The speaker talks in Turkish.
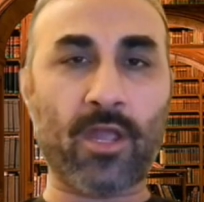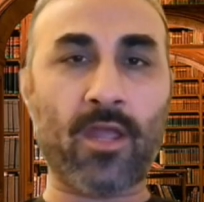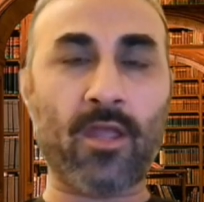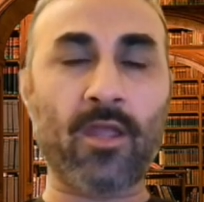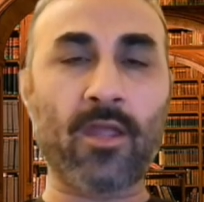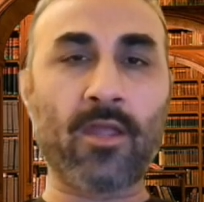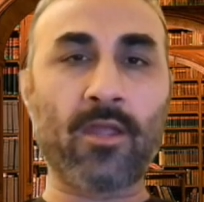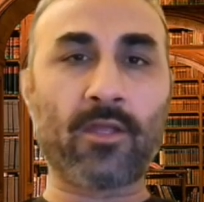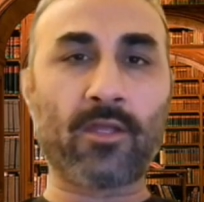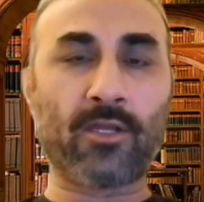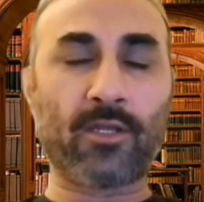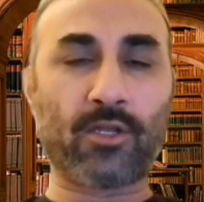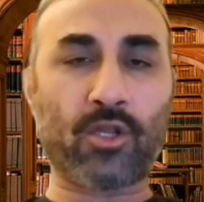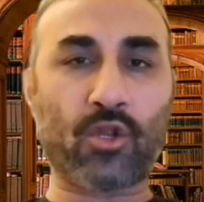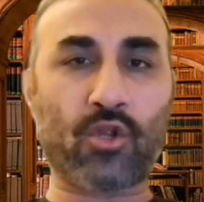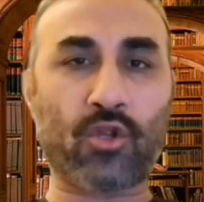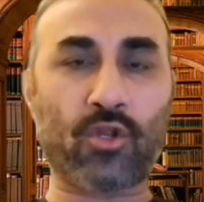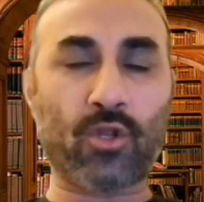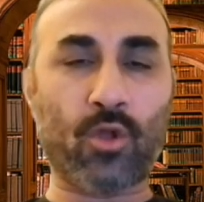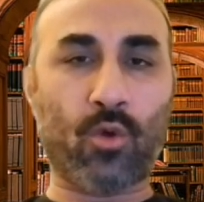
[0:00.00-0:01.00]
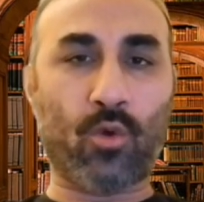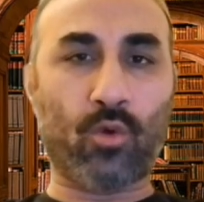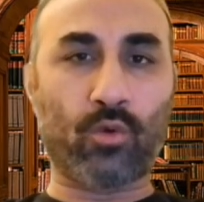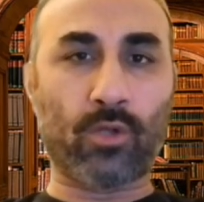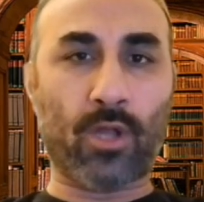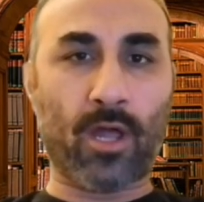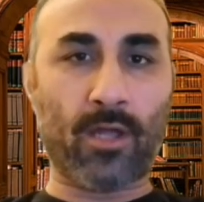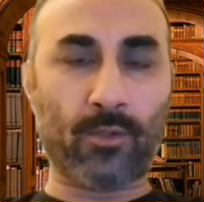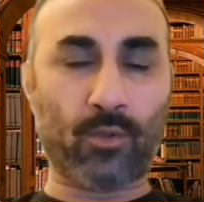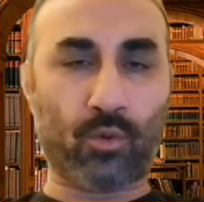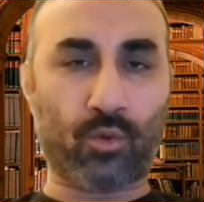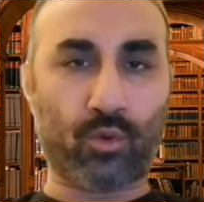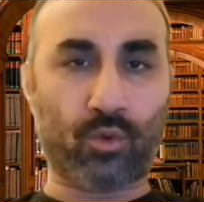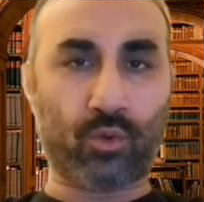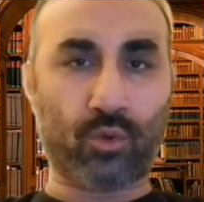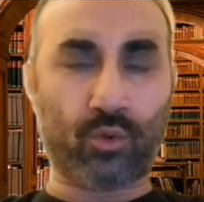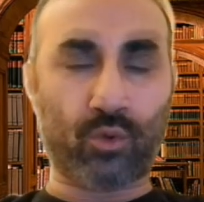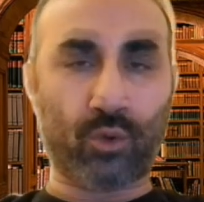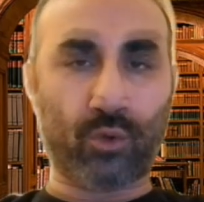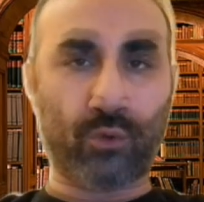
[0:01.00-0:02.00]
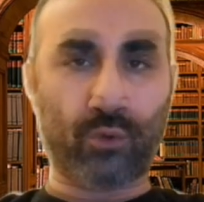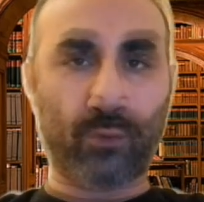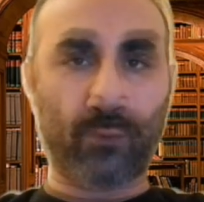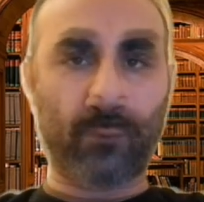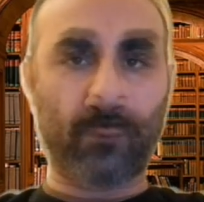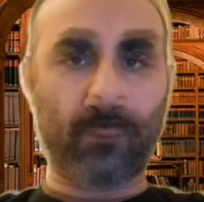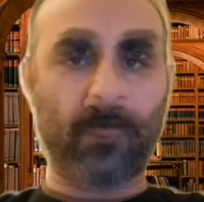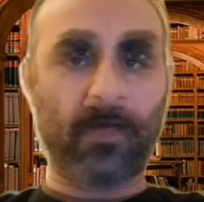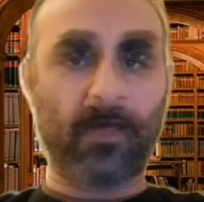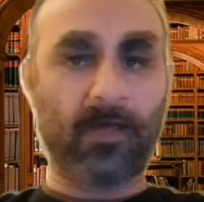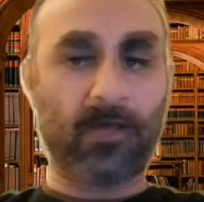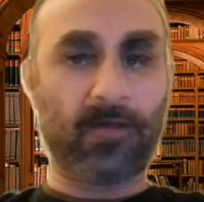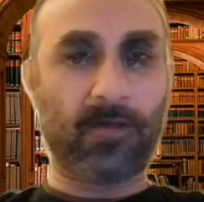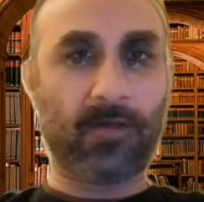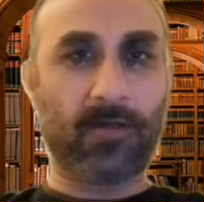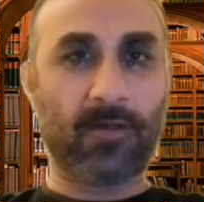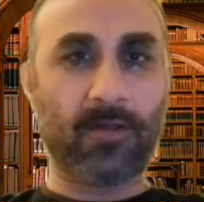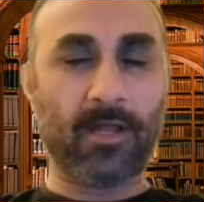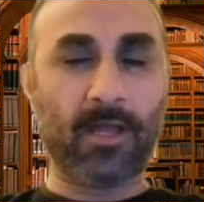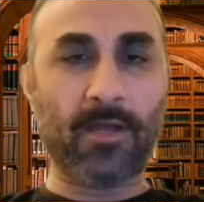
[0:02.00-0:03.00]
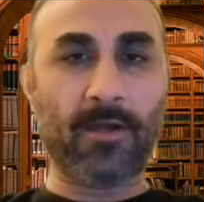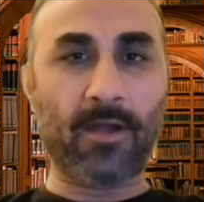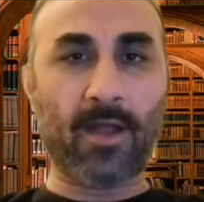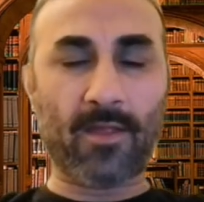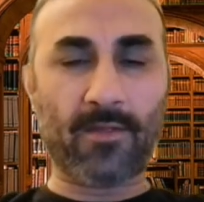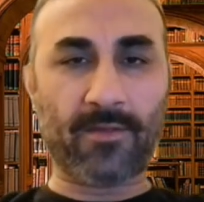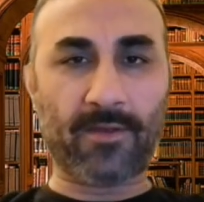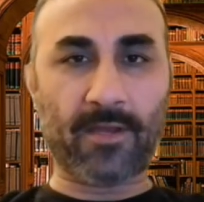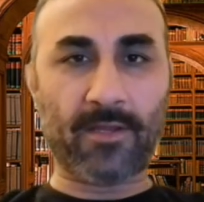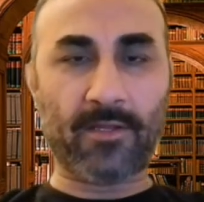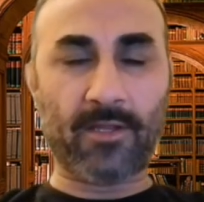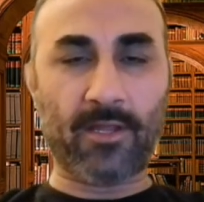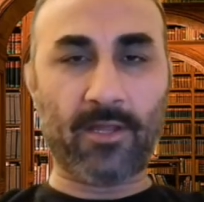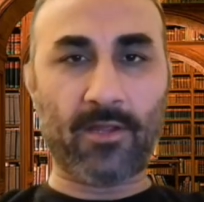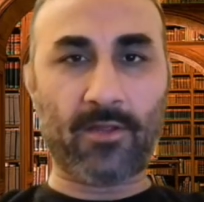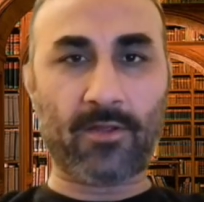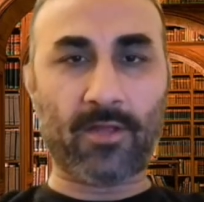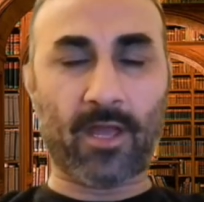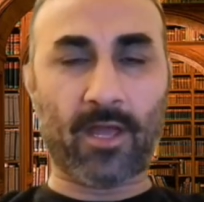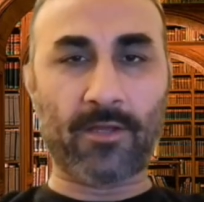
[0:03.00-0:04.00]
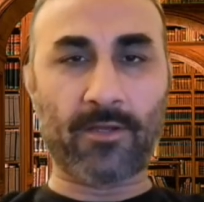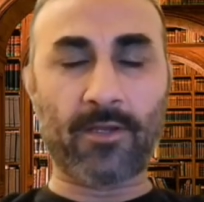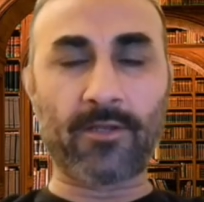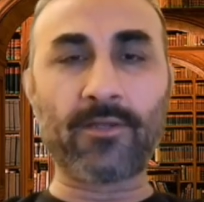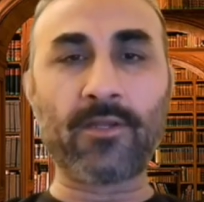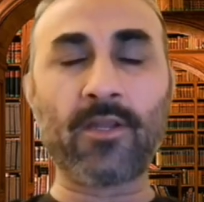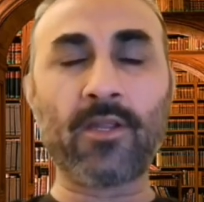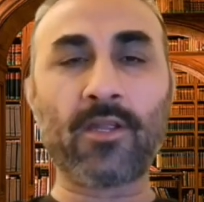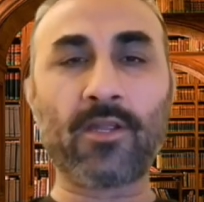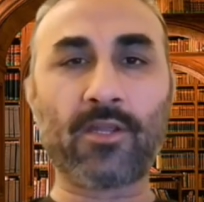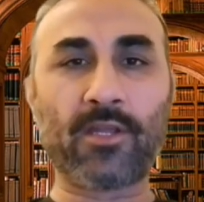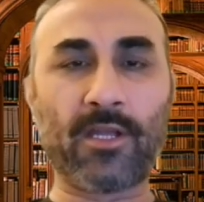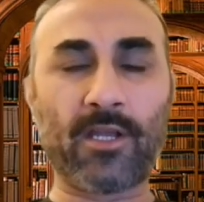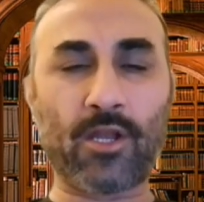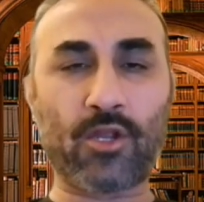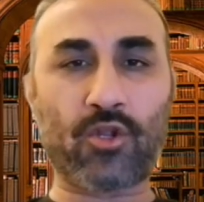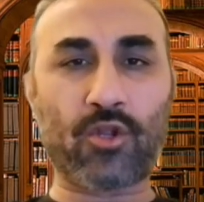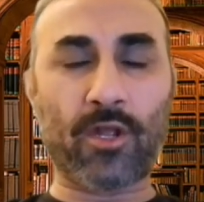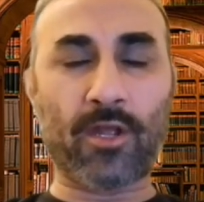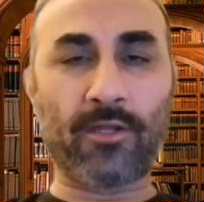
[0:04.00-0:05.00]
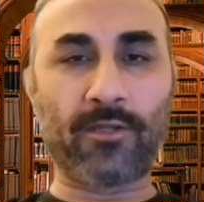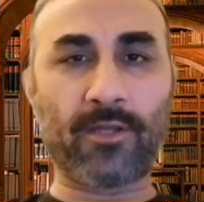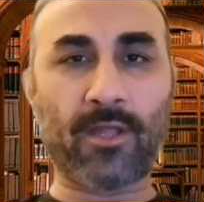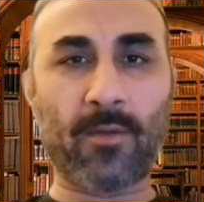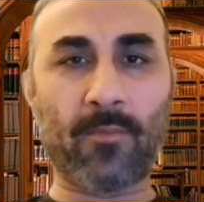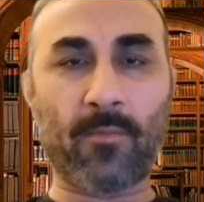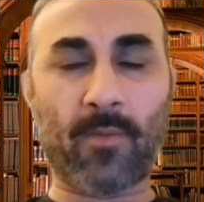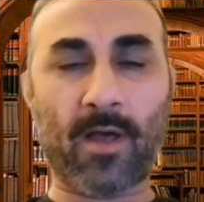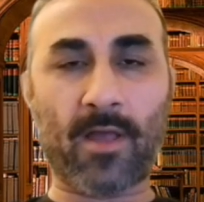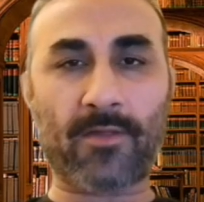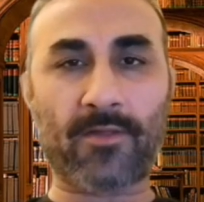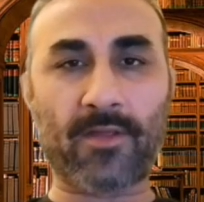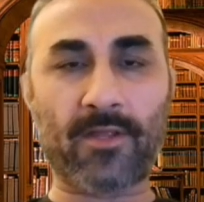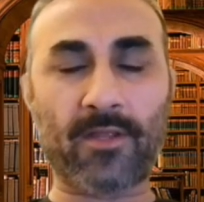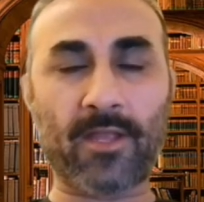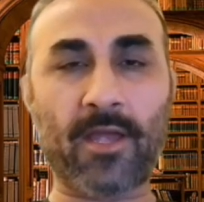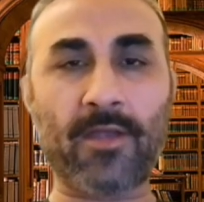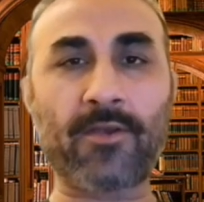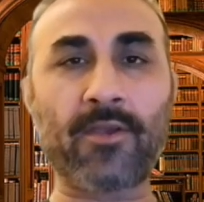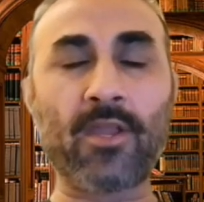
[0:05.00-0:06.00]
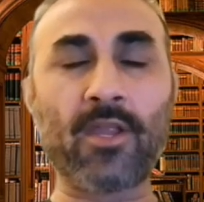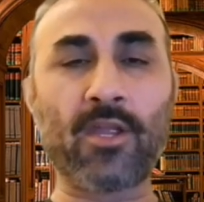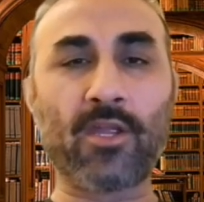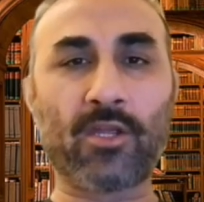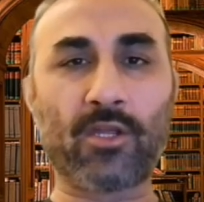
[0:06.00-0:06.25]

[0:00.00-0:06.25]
de gidişi de olağanüstüdür. Bazı beyinsizler Hazreti İsa'nın geleceğinden bahseder.